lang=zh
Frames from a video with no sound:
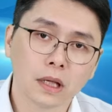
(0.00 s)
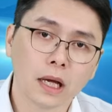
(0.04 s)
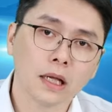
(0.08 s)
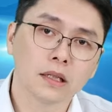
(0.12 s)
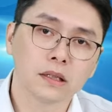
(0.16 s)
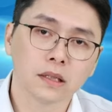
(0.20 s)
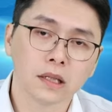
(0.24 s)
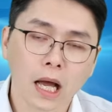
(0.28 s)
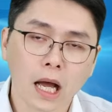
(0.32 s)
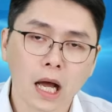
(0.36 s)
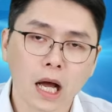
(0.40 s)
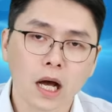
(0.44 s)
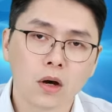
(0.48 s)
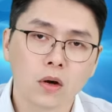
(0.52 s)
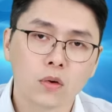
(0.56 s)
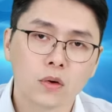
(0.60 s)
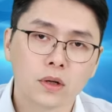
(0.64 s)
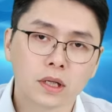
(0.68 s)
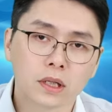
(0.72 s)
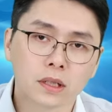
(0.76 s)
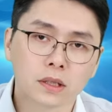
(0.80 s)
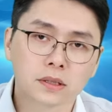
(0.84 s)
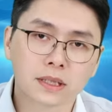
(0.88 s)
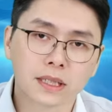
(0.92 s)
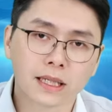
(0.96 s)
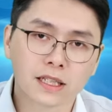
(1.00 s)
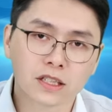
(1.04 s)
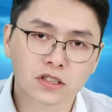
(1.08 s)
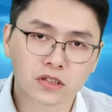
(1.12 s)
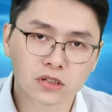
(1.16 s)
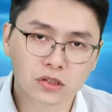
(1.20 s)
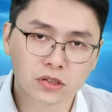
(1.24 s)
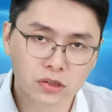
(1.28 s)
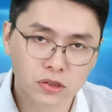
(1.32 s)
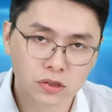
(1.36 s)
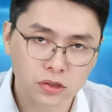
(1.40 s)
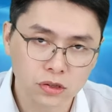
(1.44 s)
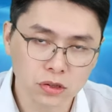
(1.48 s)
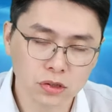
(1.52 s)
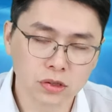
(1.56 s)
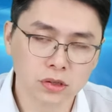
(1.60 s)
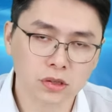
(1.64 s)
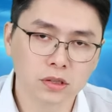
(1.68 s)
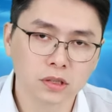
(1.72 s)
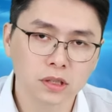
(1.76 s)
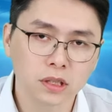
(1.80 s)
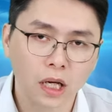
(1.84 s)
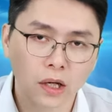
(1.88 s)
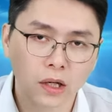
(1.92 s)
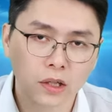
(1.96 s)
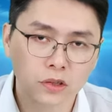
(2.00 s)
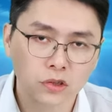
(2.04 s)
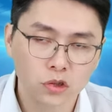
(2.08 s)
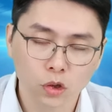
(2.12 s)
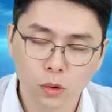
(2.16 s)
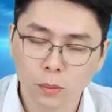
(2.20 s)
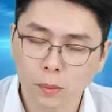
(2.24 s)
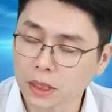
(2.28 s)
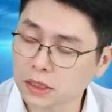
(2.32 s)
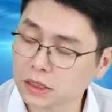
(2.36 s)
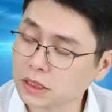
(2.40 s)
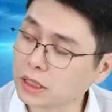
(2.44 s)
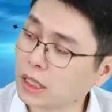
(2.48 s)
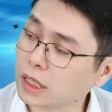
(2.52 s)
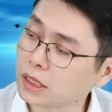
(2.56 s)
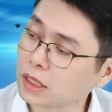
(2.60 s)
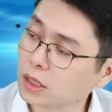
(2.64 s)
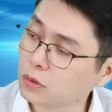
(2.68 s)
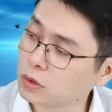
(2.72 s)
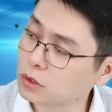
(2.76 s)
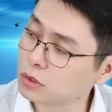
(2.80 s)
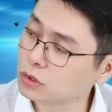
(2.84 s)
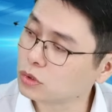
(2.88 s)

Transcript: 但它会在实质上的收盘价，它会